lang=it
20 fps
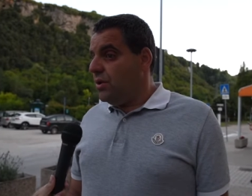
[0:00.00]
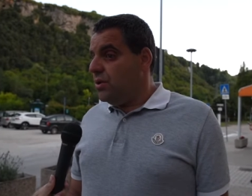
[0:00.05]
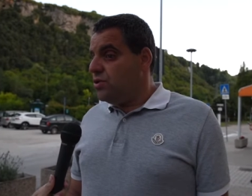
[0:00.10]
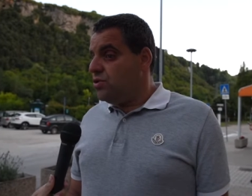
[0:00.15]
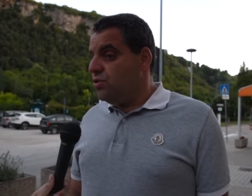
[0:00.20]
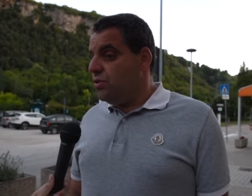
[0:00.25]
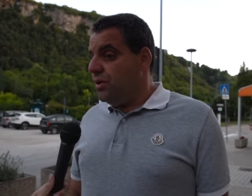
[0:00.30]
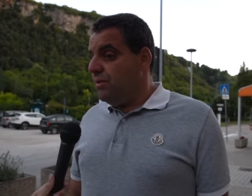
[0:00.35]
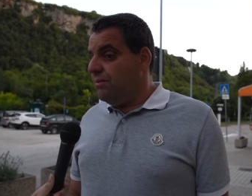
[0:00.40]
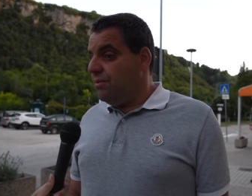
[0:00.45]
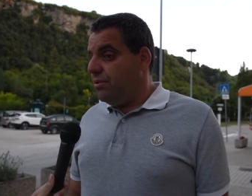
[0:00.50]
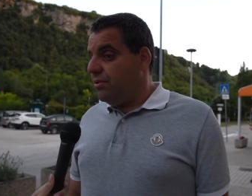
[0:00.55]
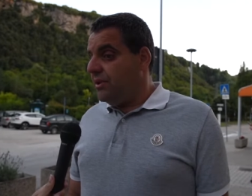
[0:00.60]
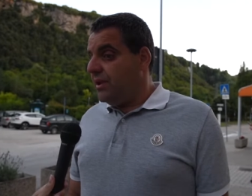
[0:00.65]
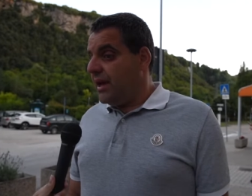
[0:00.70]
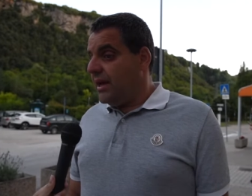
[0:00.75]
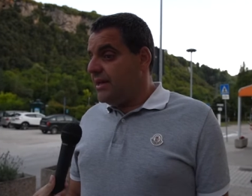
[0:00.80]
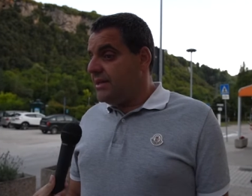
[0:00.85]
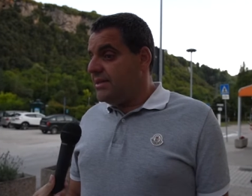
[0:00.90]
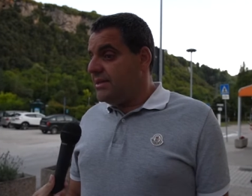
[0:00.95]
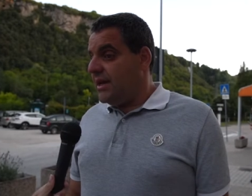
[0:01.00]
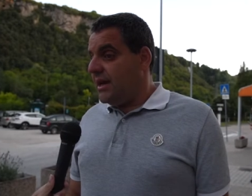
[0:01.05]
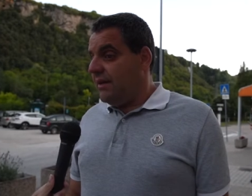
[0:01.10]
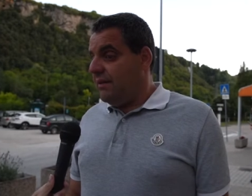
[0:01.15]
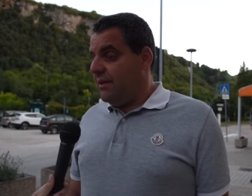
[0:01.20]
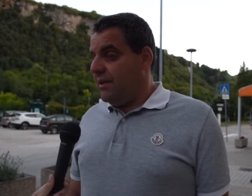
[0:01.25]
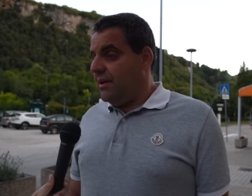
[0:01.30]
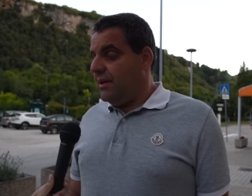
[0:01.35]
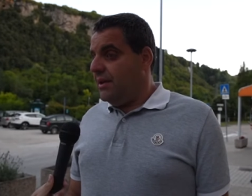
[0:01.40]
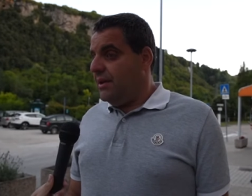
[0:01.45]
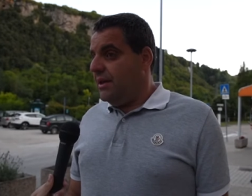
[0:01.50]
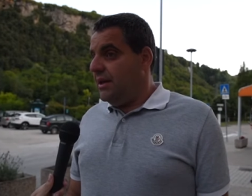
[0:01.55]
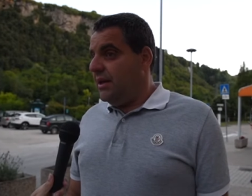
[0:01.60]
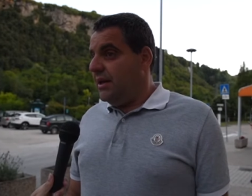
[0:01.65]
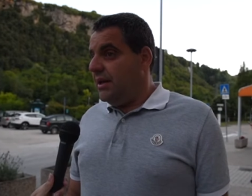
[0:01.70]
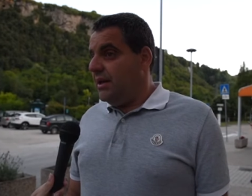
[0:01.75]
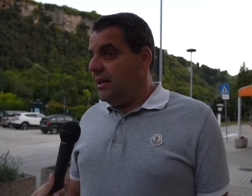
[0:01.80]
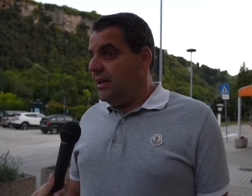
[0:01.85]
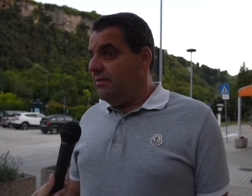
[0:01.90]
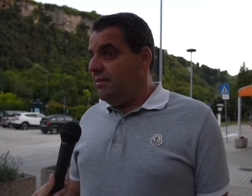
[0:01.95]
sull'importanza
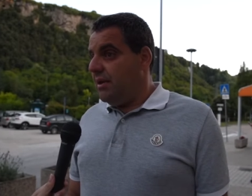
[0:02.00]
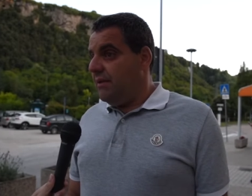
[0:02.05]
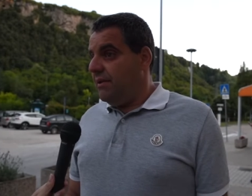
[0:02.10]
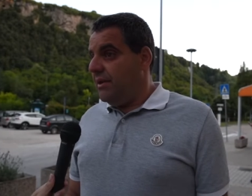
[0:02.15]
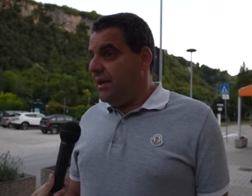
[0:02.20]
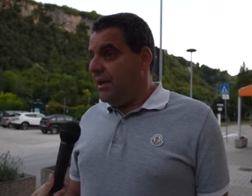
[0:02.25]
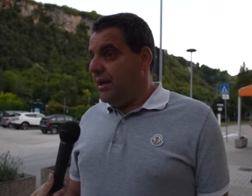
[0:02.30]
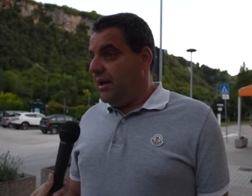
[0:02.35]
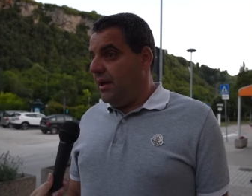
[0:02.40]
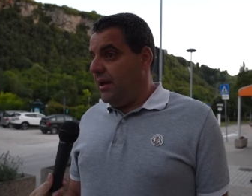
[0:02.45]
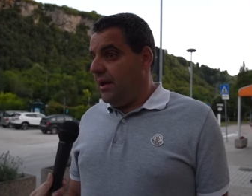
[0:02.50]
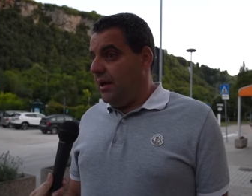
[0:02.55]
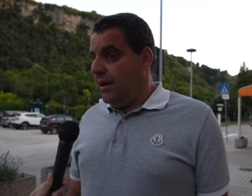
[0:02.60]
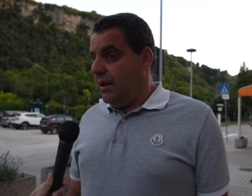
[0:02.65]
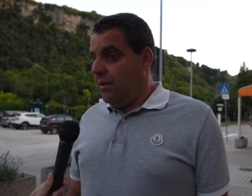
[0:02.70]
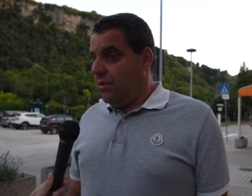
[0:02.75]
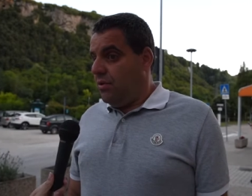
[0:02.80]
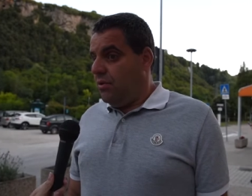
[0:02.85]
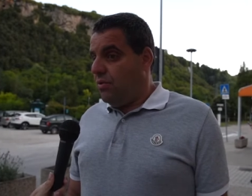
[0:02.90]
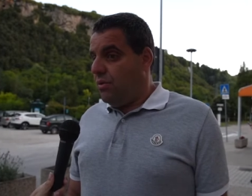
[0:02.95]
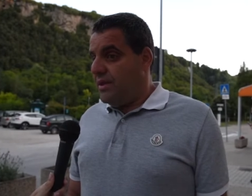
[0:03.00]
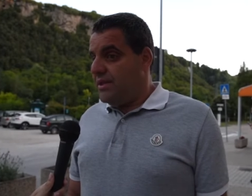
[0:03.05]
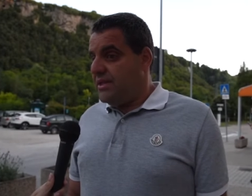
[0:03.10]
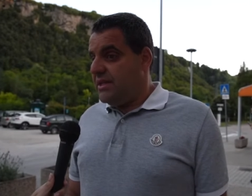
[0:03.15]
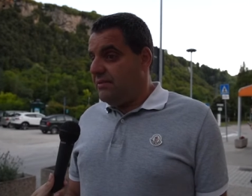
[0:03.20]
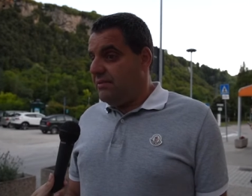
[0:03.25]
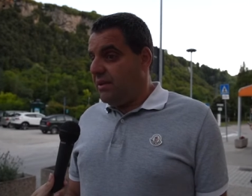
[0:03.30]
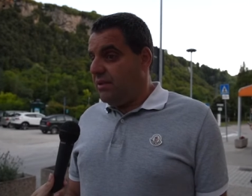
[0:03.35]
di, di, prevedere queste